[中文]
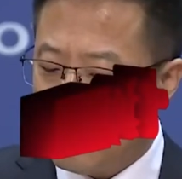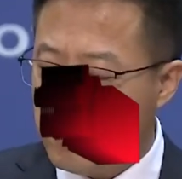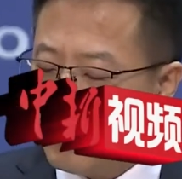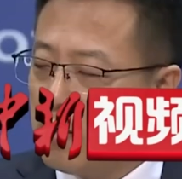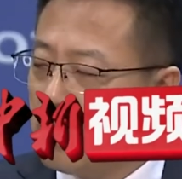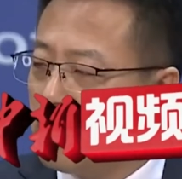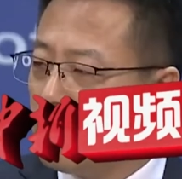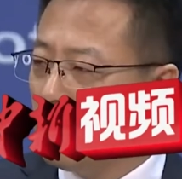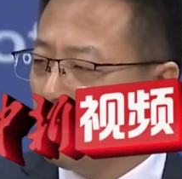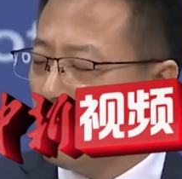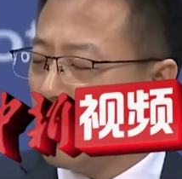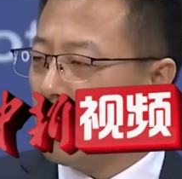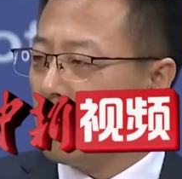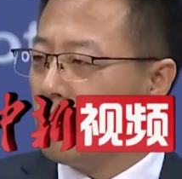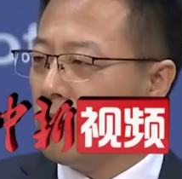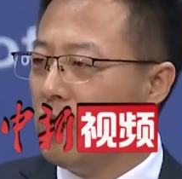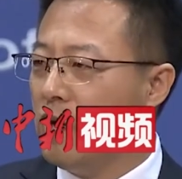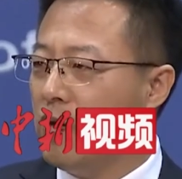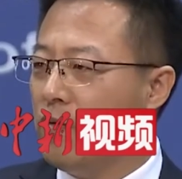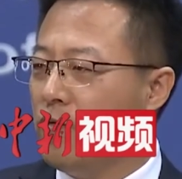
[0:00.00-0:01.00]
这是美
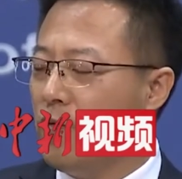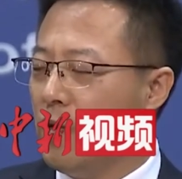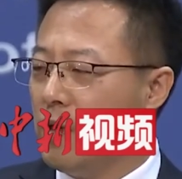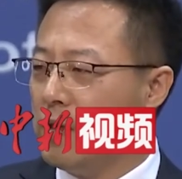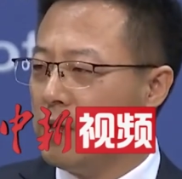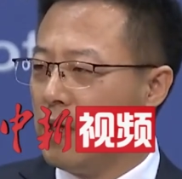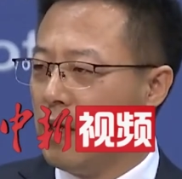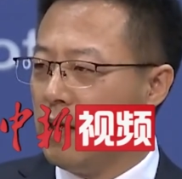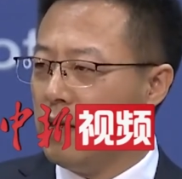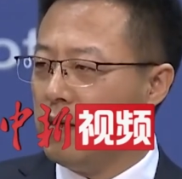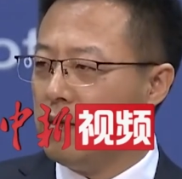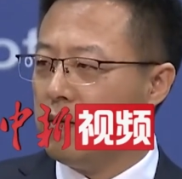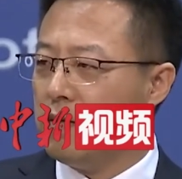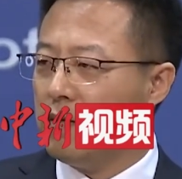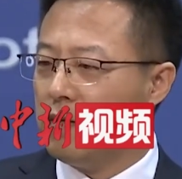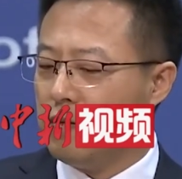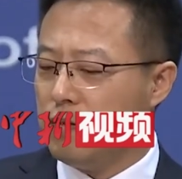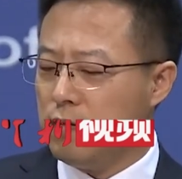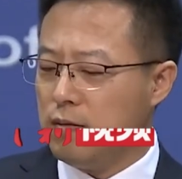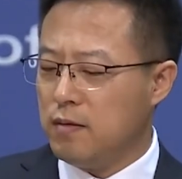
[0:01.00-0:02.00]
国奉行
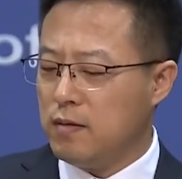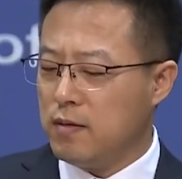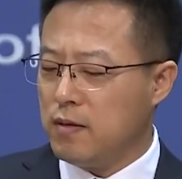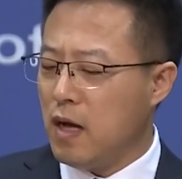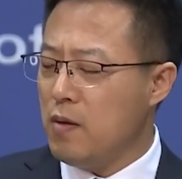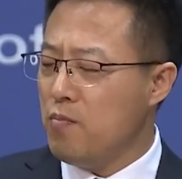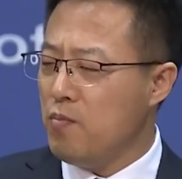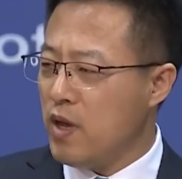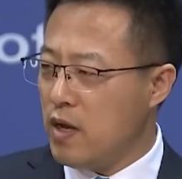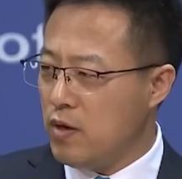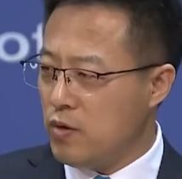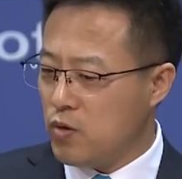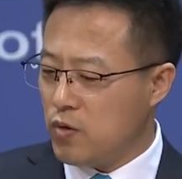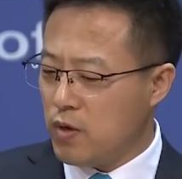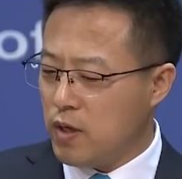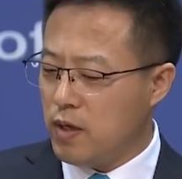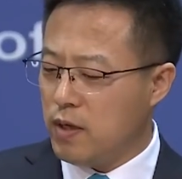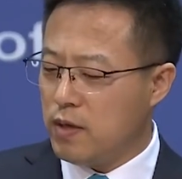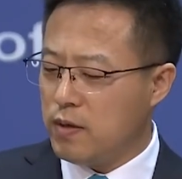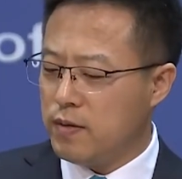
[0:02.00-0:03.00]
单边主
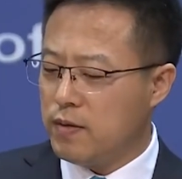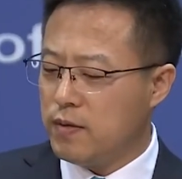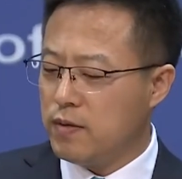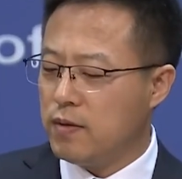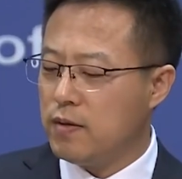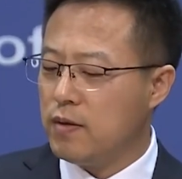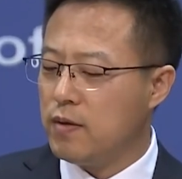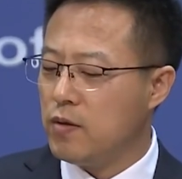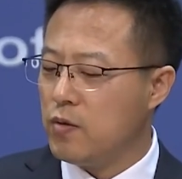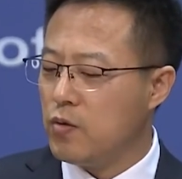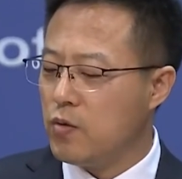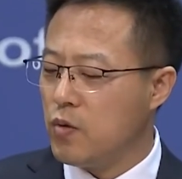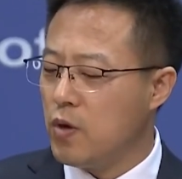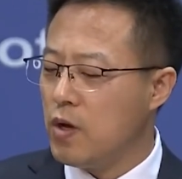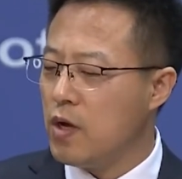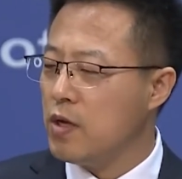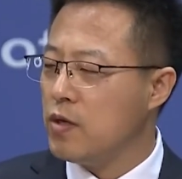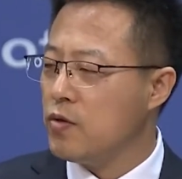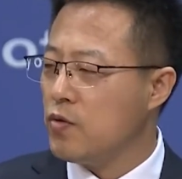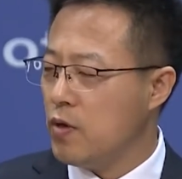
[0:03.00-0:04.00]
义、
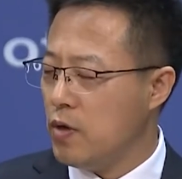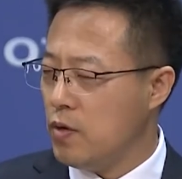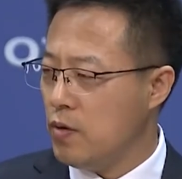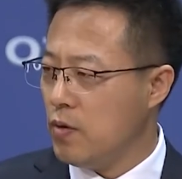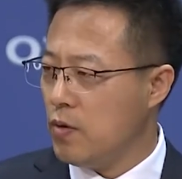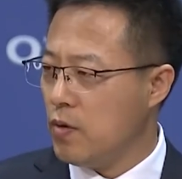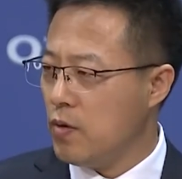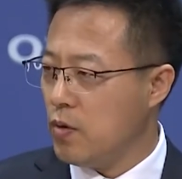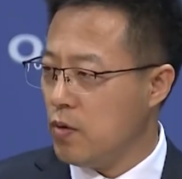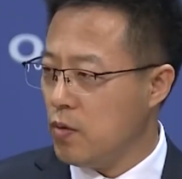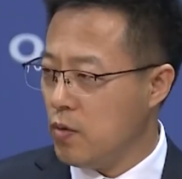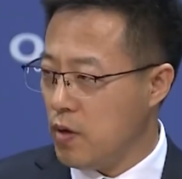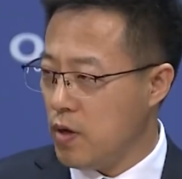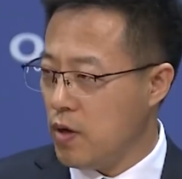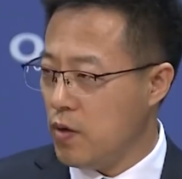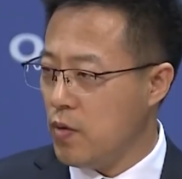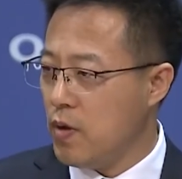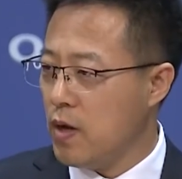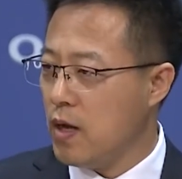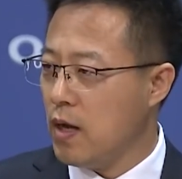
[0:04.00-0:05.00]
退群、
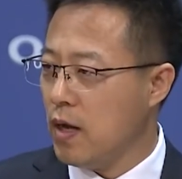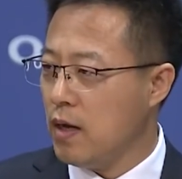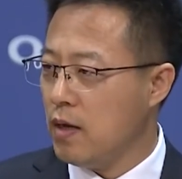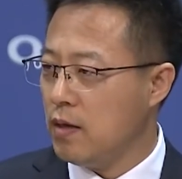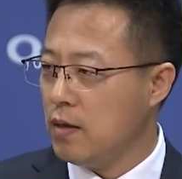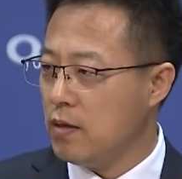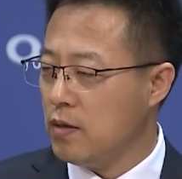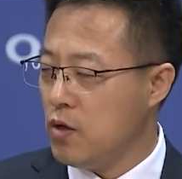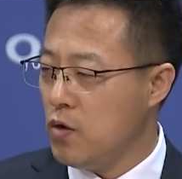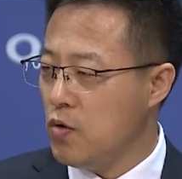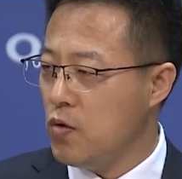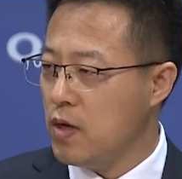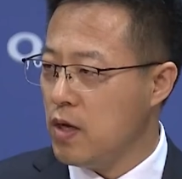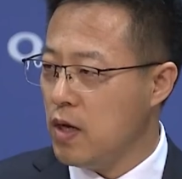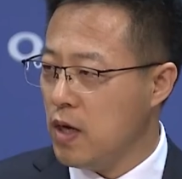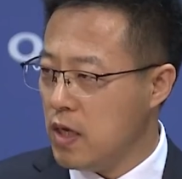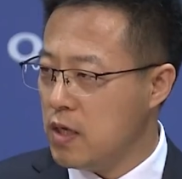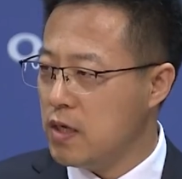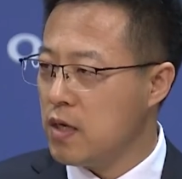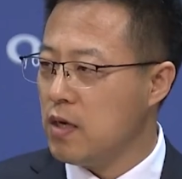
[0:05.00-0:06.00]
毁约的又
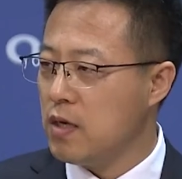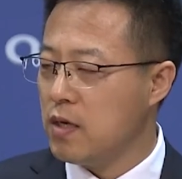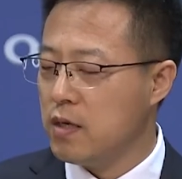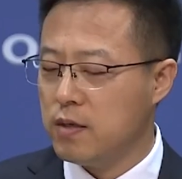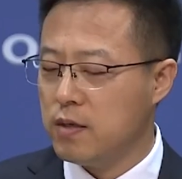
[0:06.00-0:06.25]
一例证。